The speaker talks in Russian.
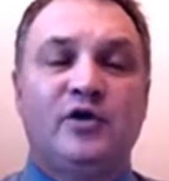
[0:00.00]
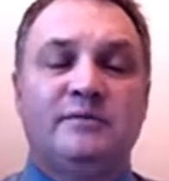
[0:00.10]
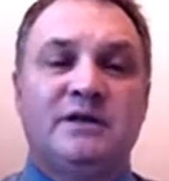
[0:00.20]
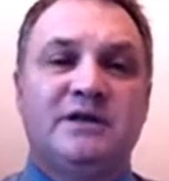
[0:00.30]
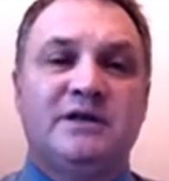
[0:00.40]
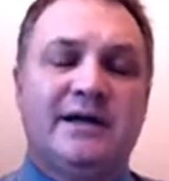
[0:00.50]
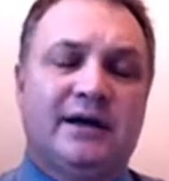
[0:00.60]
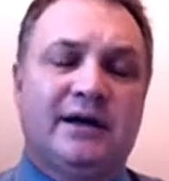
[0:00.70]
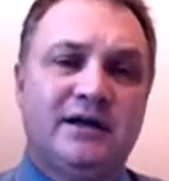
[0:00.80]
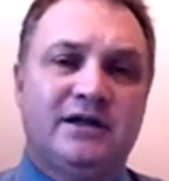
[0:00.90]
смысле,
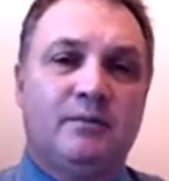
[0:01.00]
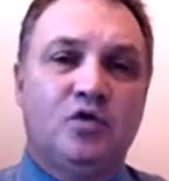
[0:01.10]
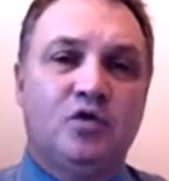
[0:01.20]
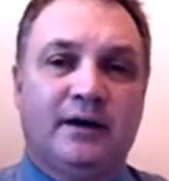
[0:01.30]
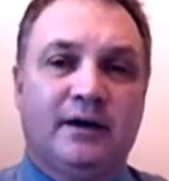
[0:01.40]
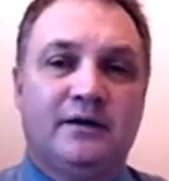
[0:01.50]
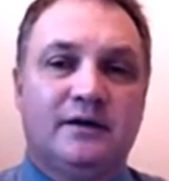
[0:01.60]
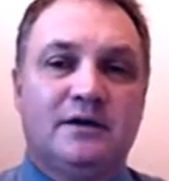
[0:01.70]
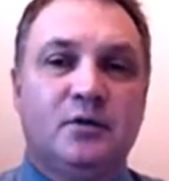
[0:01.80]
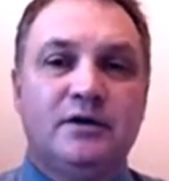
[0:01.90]
конечно, можно
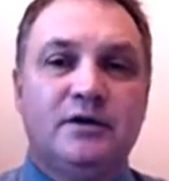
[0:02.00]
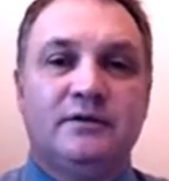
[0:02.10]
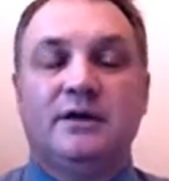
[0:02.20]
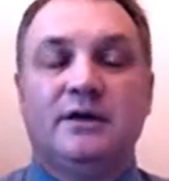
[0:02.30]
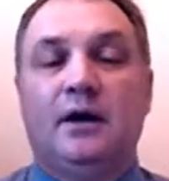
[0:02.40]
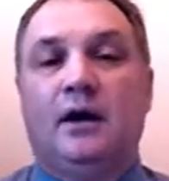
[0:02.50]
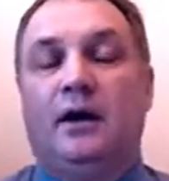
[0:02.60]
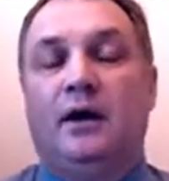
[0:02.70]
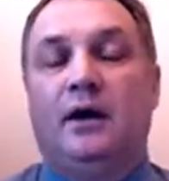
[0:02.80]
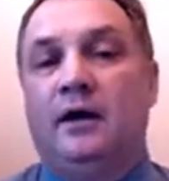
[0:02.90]
использовать,
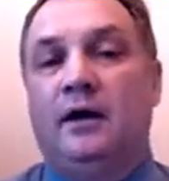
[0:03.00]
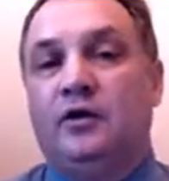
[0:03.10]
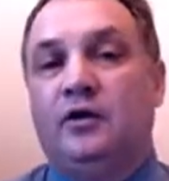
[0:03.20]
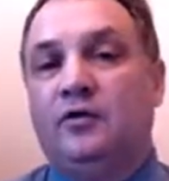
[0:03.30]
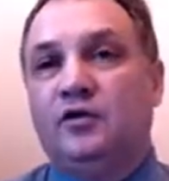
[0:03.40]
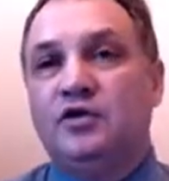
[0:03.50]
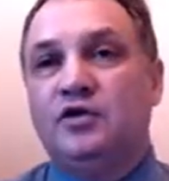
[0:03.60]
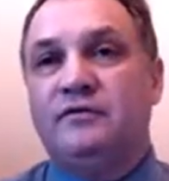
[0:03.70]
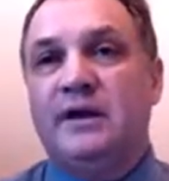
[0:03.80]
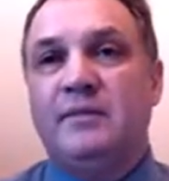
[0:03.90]
э, но в то же
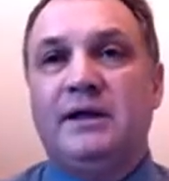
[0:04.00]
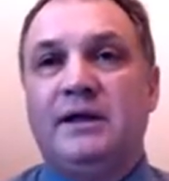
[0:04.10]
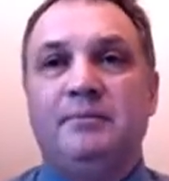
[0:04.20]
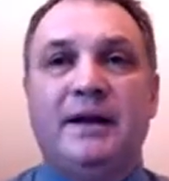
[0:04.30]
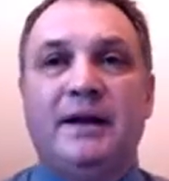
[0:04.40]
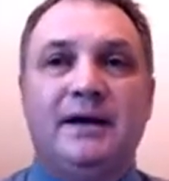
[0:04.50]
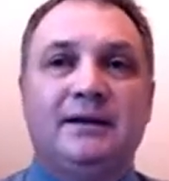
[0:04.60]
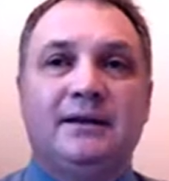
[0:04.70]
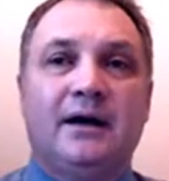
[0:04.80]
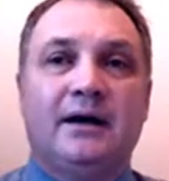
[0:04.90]
время
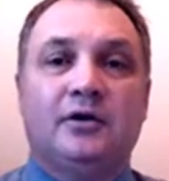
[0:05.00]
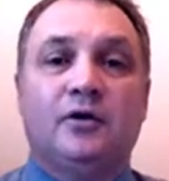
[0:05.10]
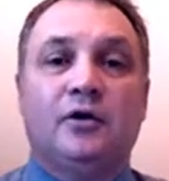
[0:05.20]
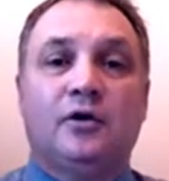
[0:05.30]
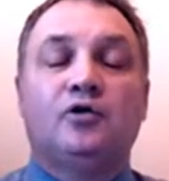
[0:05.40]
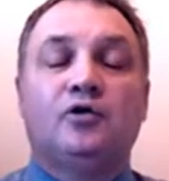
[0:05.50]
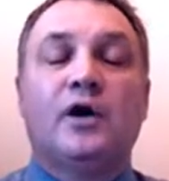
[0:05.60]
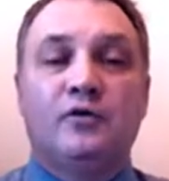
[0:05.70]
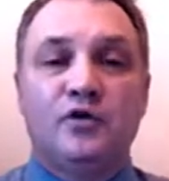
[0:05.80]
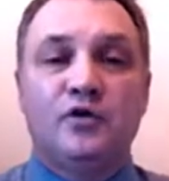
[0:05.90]
непонятно, кто
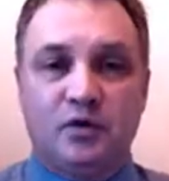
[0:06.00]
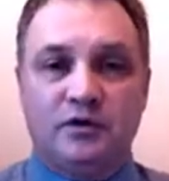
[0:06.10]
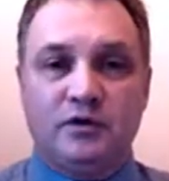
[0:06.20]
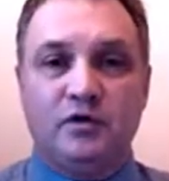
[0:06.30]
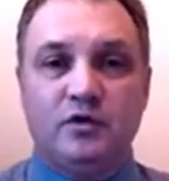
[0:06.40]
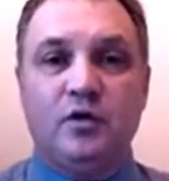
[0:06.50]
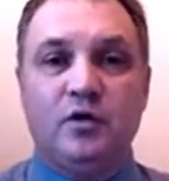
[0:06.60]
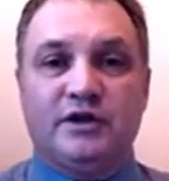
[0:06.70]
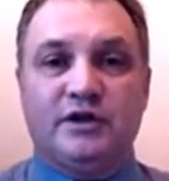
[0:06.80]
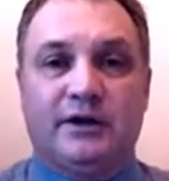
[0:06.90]
кого использует
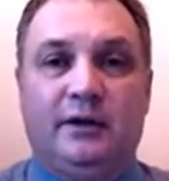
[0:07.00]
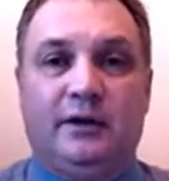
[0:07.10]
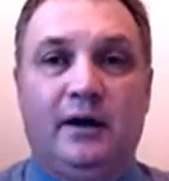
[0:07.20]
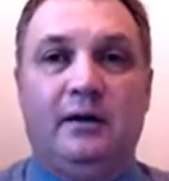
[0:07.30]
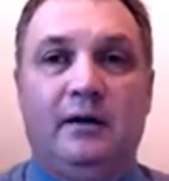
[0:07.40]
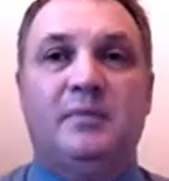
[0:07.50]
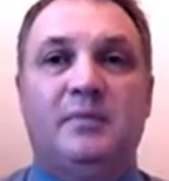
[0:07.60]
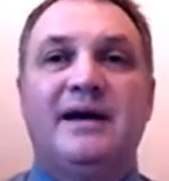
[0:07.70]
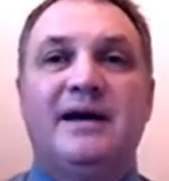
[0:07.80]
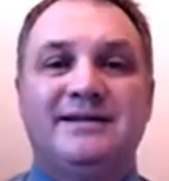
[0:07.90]
больше.
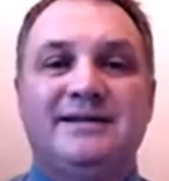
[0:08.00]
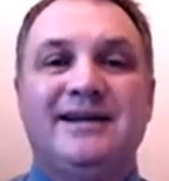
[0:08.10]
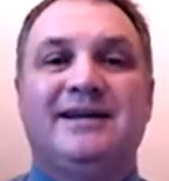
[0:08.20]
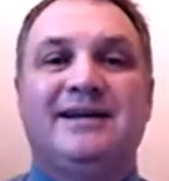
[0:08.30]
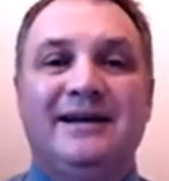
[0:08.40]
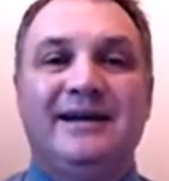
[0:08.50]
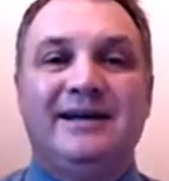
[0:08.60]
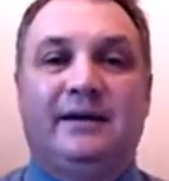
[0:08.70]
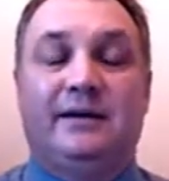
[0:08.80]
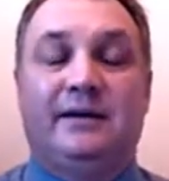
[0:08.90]
Библиотеки
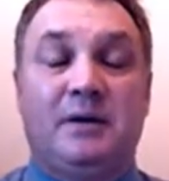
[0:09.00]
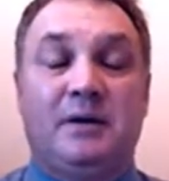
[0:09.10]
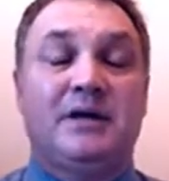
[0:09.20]
ли, например,